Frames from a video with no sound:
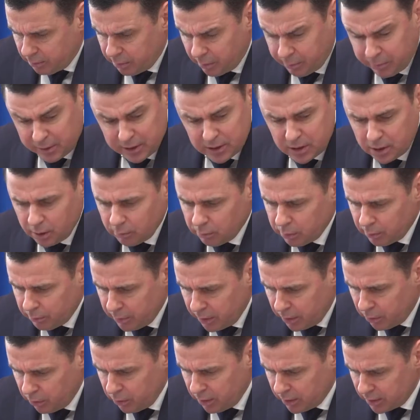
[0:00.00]
попросил бы
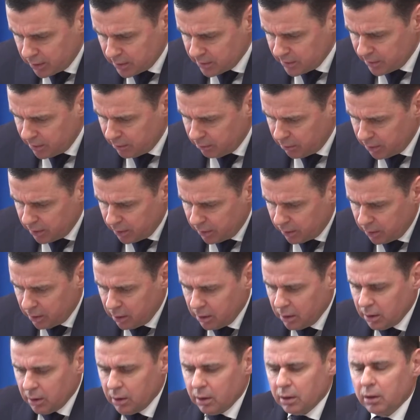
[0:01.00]
мэрию Ярославля,
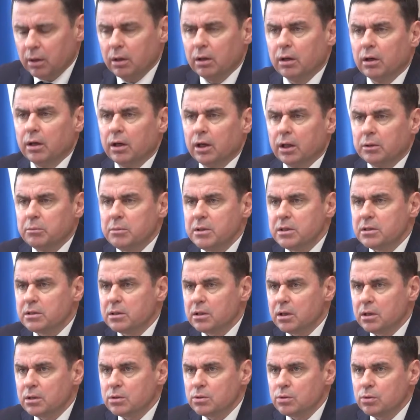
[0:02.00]

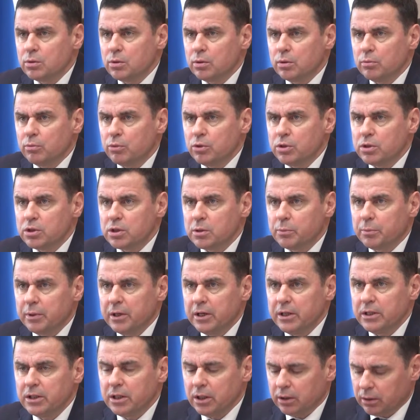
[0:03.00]
администрацию
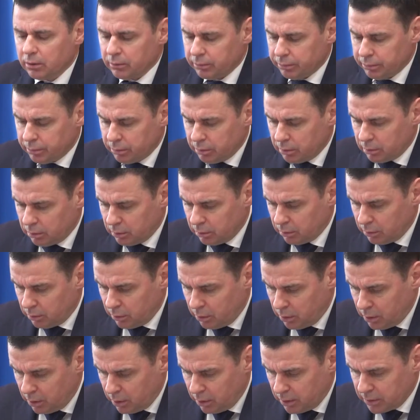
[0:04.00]
муниципалитетов
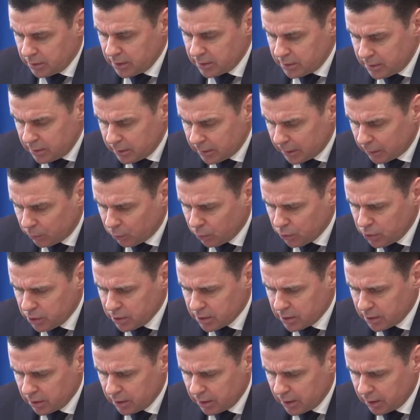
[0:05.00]

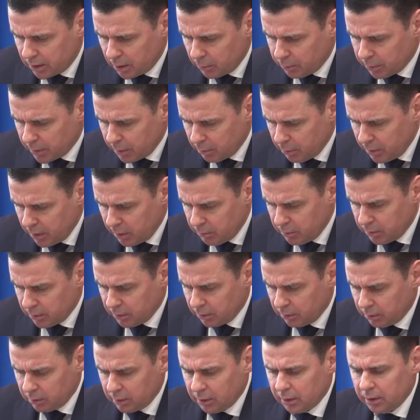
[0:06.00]
сосредоточиться на этой
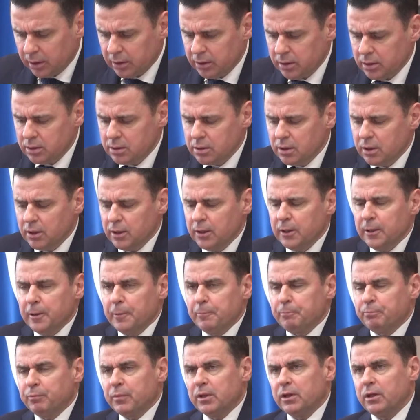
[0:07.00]
проблеме, наладить
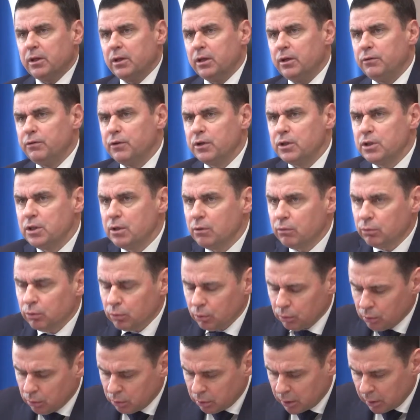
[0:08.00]

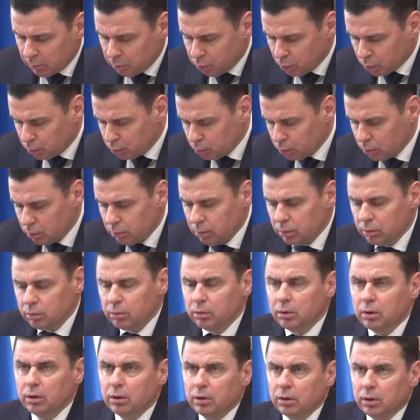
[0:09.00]
эффективную работу
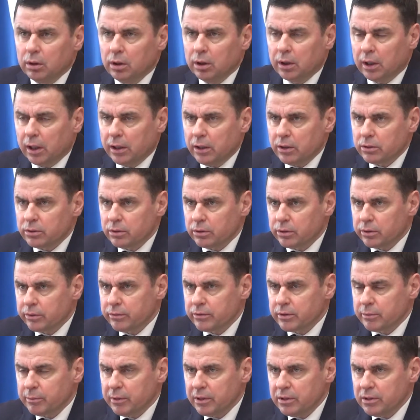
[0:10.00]
и, конечно же,
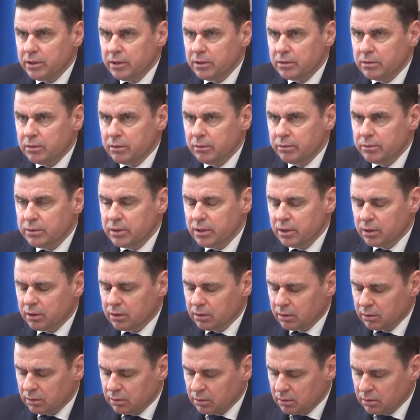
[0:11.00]
взаимодействие всех